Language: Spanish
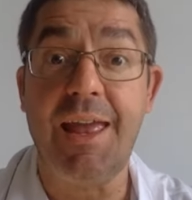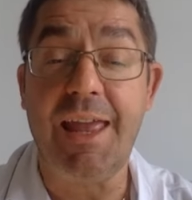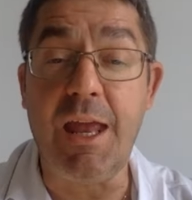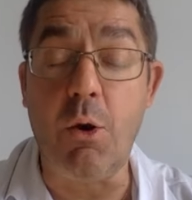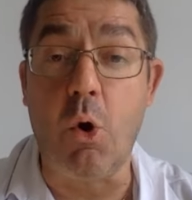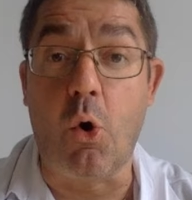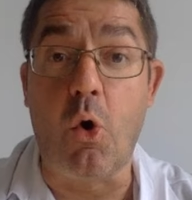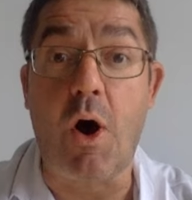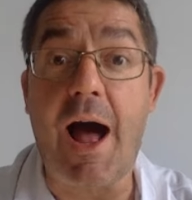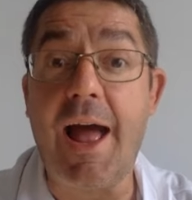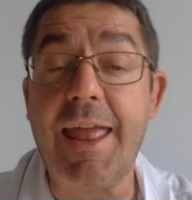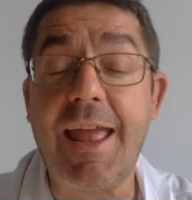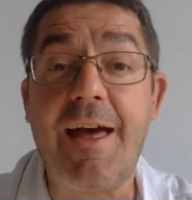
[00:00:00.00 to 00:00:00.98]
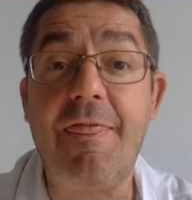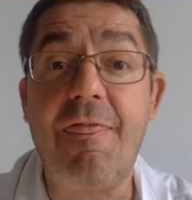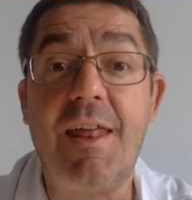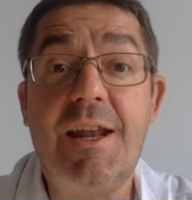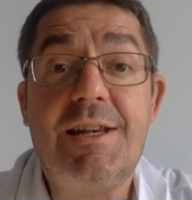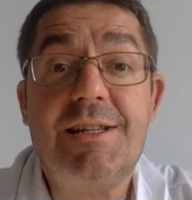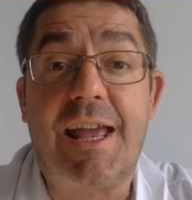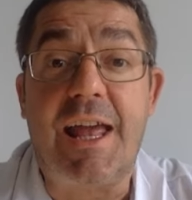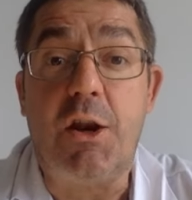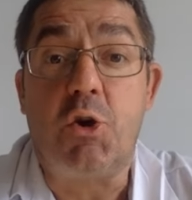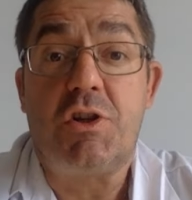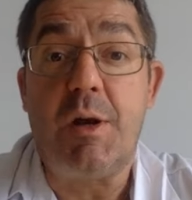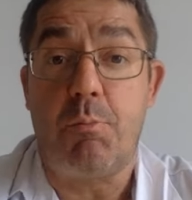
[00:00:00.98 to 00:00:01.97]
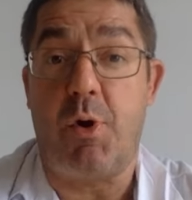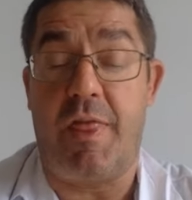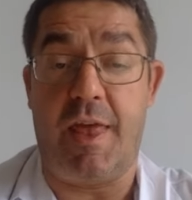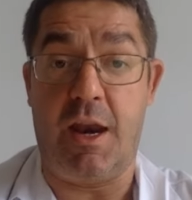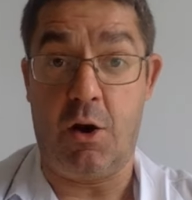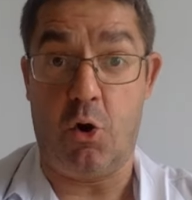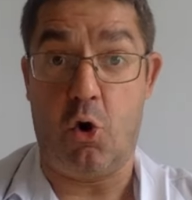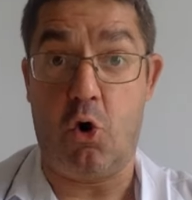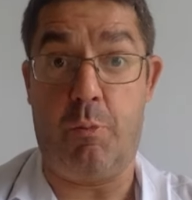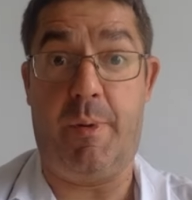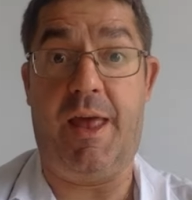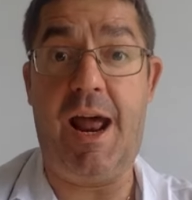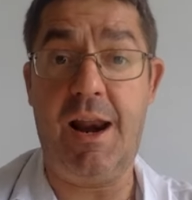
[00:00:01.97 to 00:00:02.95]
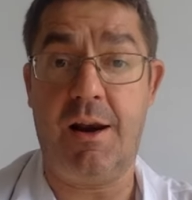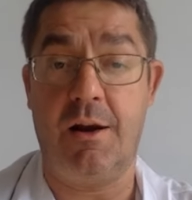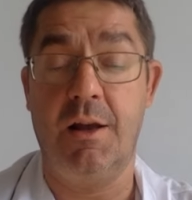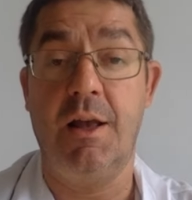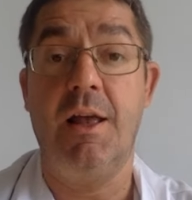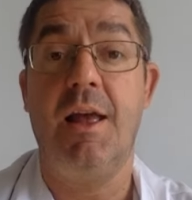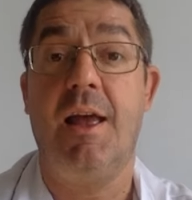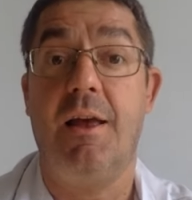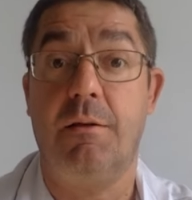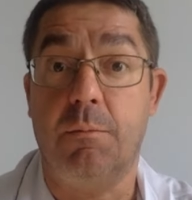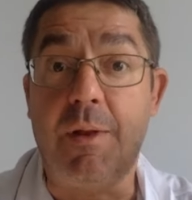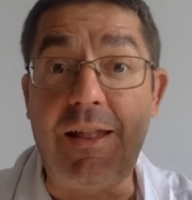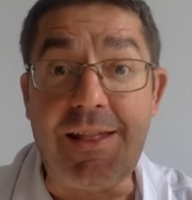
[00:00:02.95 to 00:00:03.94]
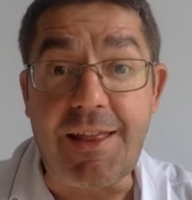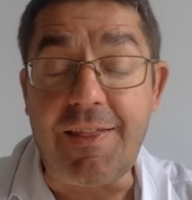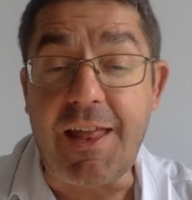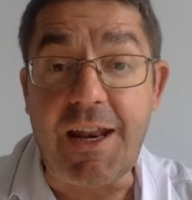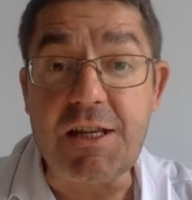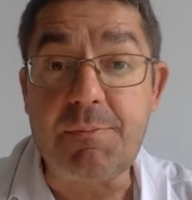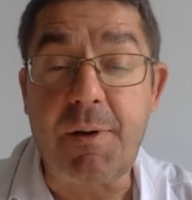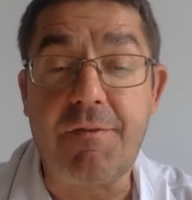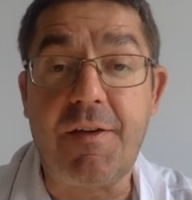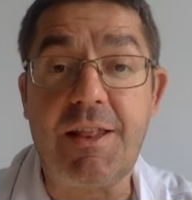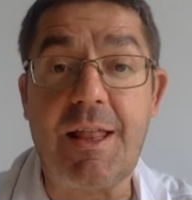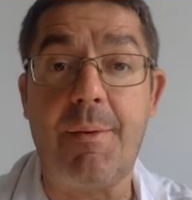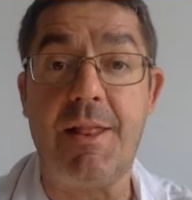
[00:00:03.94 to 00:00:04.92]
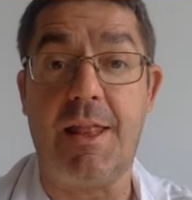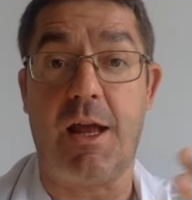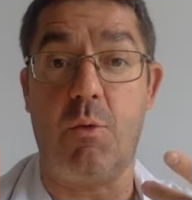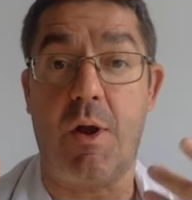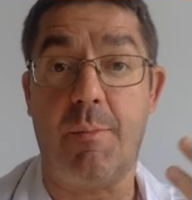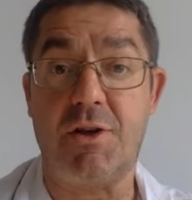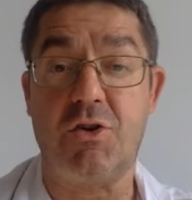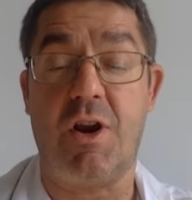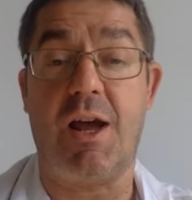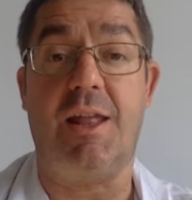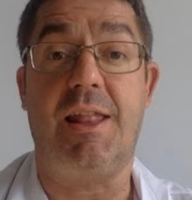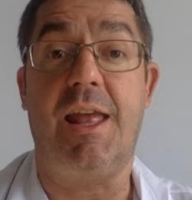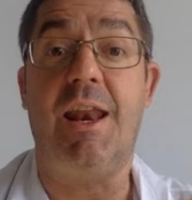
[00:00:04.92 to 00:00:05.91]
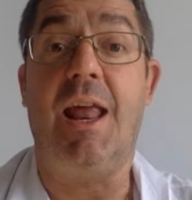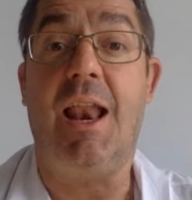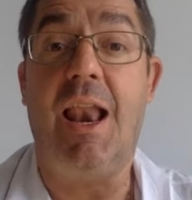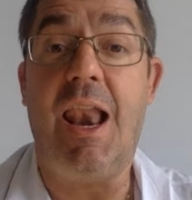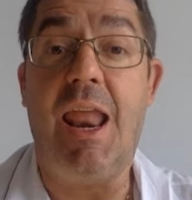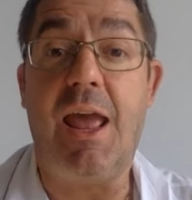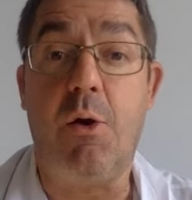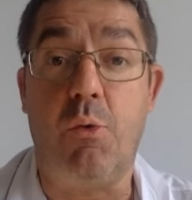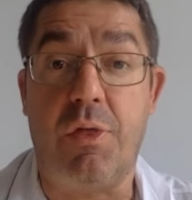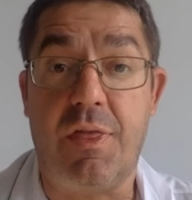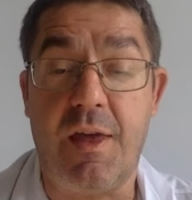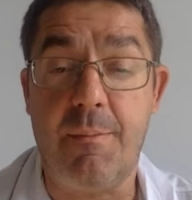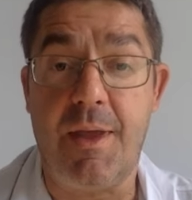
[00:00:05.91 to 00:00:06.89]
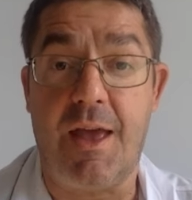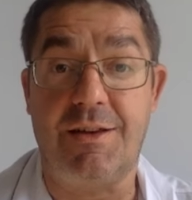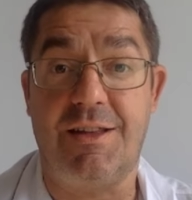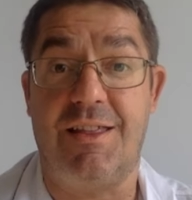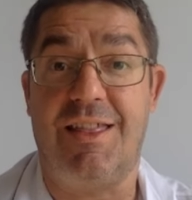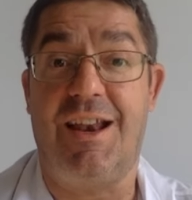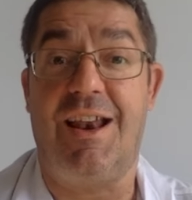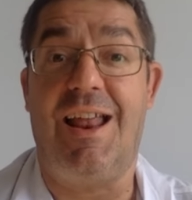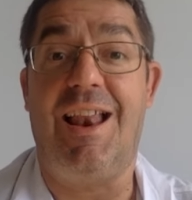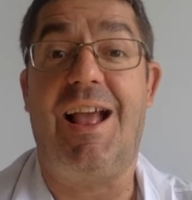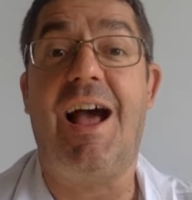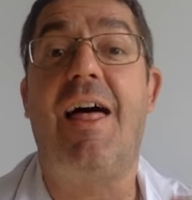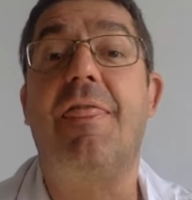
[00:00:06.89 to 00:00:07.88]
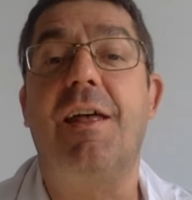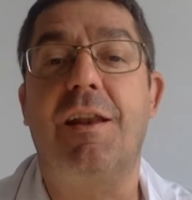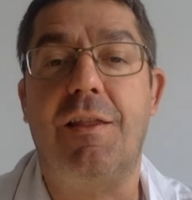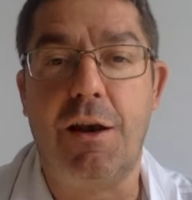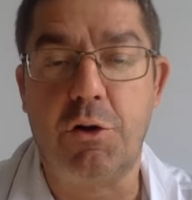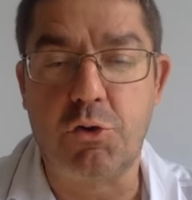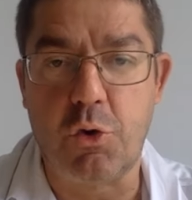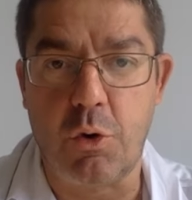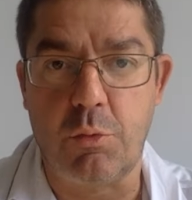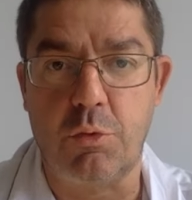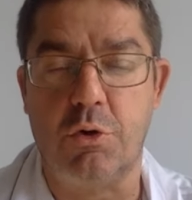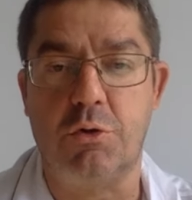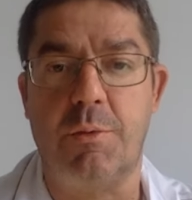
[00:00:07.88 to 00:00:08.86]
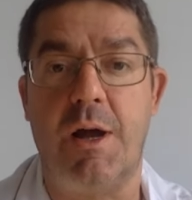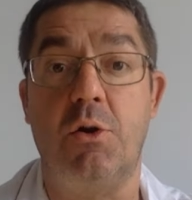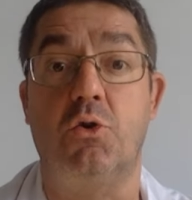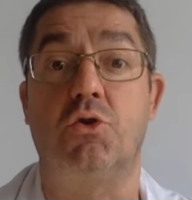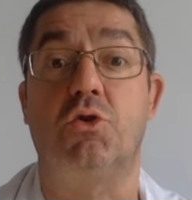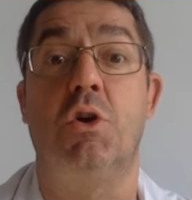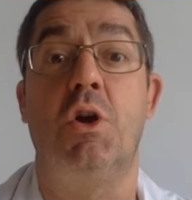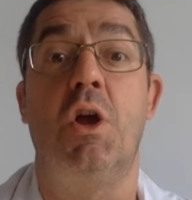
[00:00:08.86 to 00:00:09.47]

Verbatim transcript: Y luego hay cánceres que no se pueden operar, entenderéis perfectamente que una persona que tiene leucemia, es decir, el cáncer de los glóbulos blancos,